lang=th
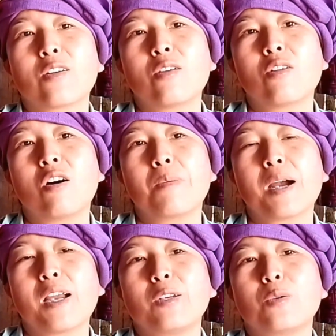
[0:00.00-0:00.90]
ก็ขออ
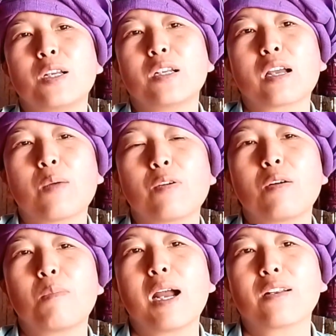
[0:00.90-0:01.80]
ภัยด้วยนะคะ เพ
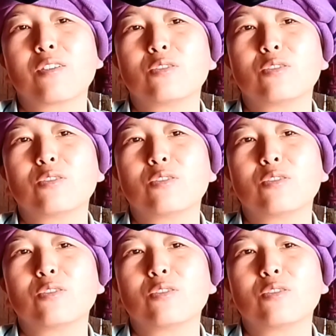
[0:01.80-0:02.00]
ราะบ้าน